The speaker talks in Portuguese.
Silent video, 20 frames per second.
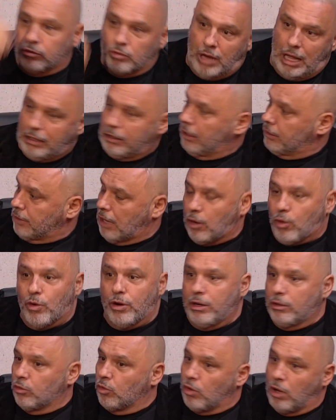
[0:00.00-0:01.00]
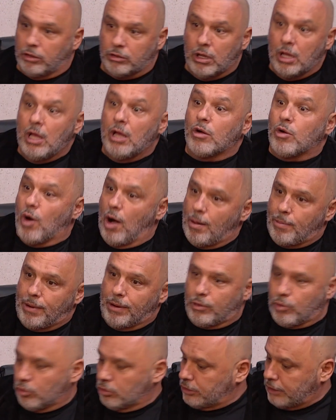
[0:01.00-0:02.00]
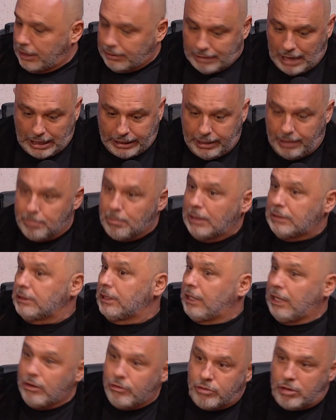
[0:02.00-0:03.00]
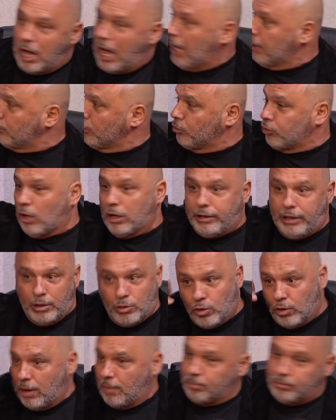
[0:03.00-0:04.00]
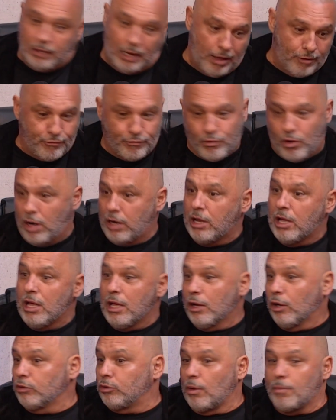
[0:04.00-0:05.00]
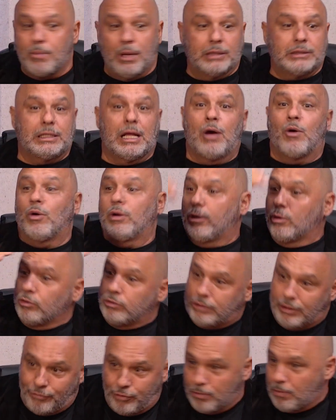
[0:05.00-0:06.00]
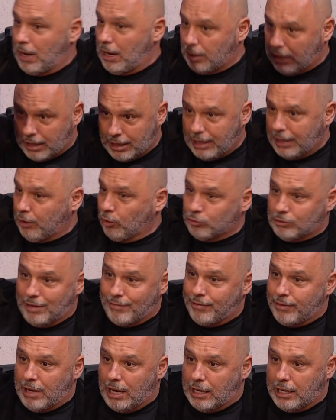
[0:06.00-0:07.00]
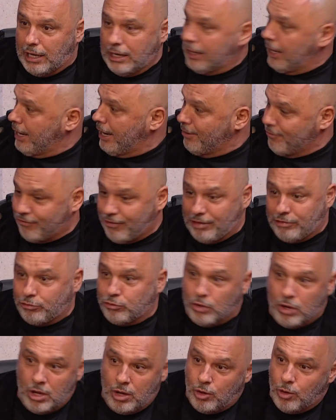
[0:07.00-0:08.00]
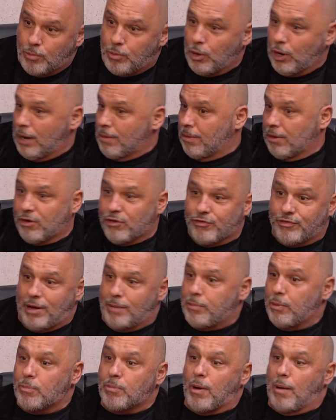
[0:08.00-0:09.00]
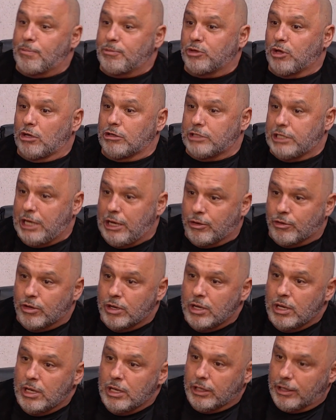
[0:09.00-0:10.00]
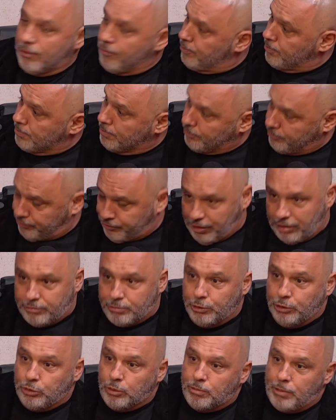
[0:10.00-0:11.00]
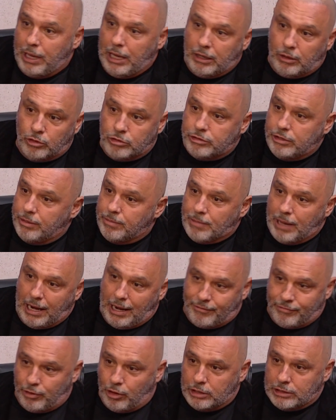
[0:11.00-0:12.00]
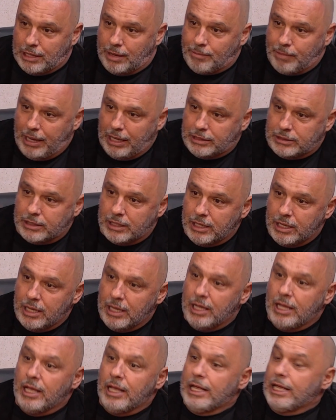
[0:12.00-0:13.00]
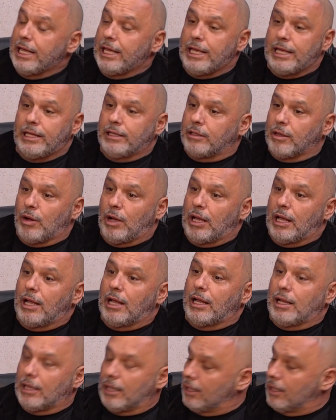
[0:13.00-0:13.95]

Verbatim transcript: lado, ele está correndo do outro. Cobra, concentra aqui, mas de que jeito? Eu estou aqui, num grampo telefone. Eu Tobias besta tá olhando, teve uma cana que eu estava na cana, ele fez o programa com o Fábio Bop sozinho, que fez muito bem, inclusive, maravilhosamente. E, é, então, eu, sou, é... eu sou